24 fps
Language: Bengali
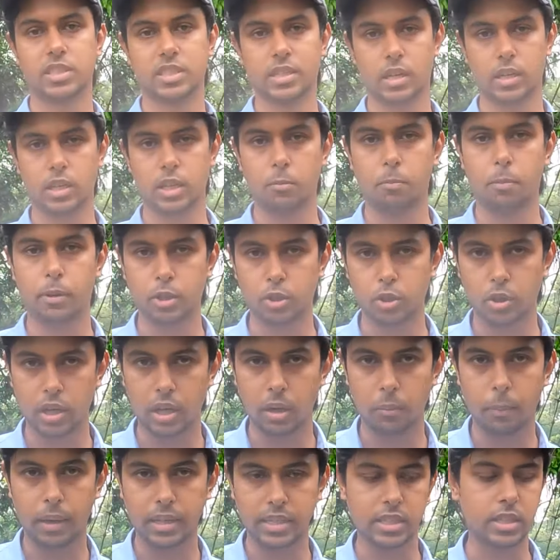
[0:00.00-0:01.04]
চার হাজার পাঁচশো
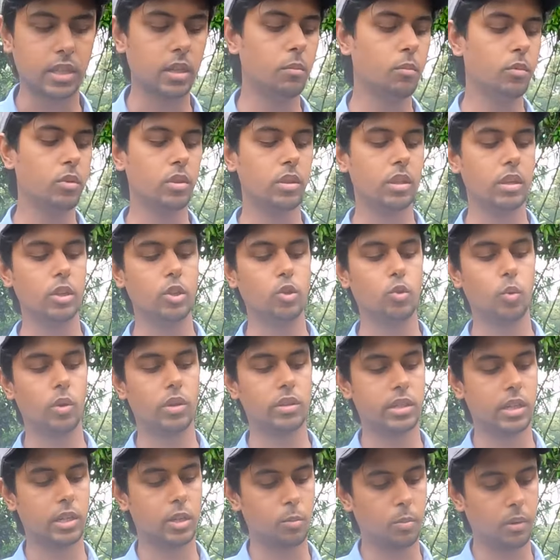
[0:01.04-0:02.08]
টাকা বাজেটের মধ্যে
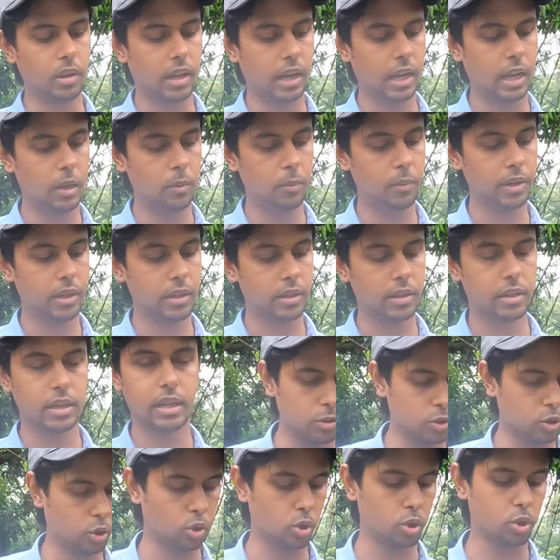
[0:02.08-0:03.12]
ডুয়েল সার্টিফাই হেলমেট
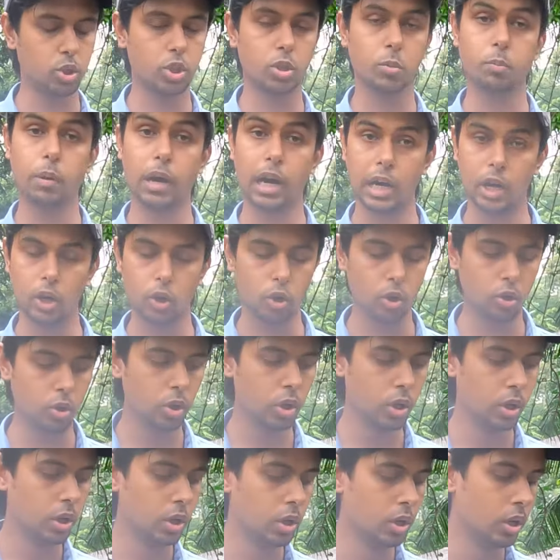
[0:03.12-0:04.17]
যথেষ্ট ভালো
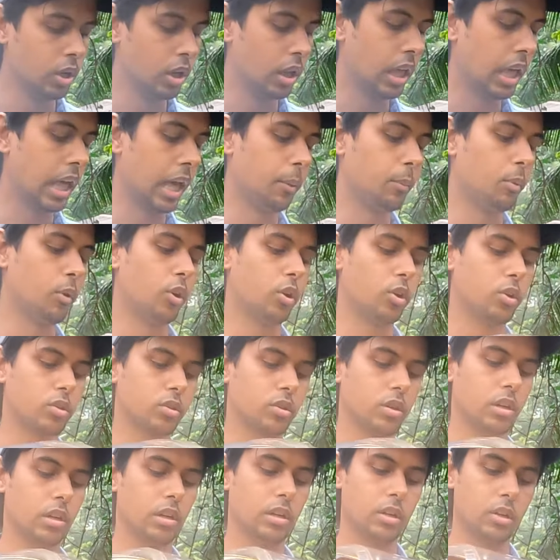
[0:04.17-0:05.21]
এবং
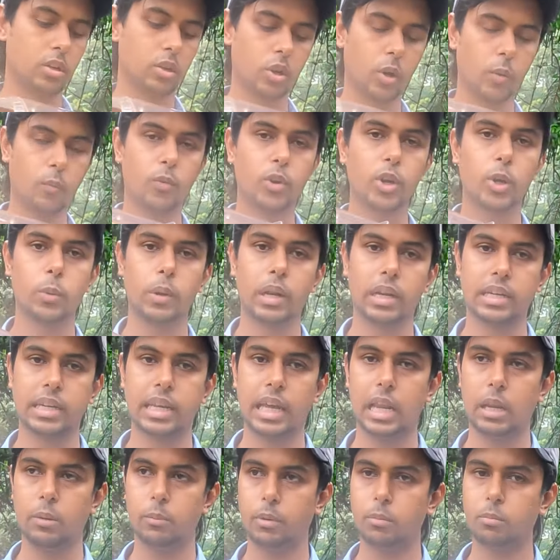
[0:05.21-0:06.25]
কমফোর্টেবল একটা
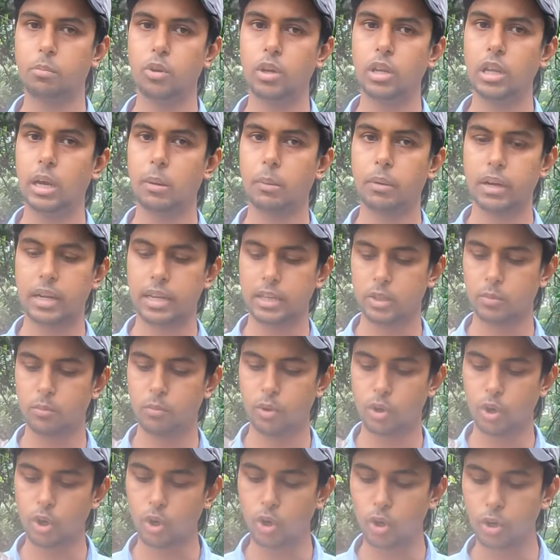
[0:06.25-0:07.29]
হেলমেট বলে আমার কাছে
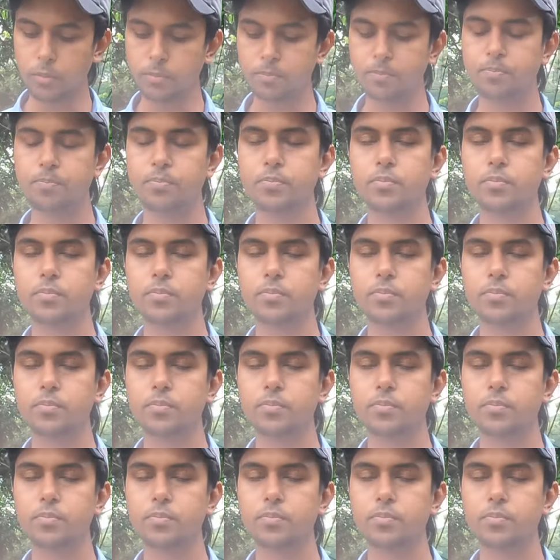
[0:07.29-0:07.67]
মনে হয়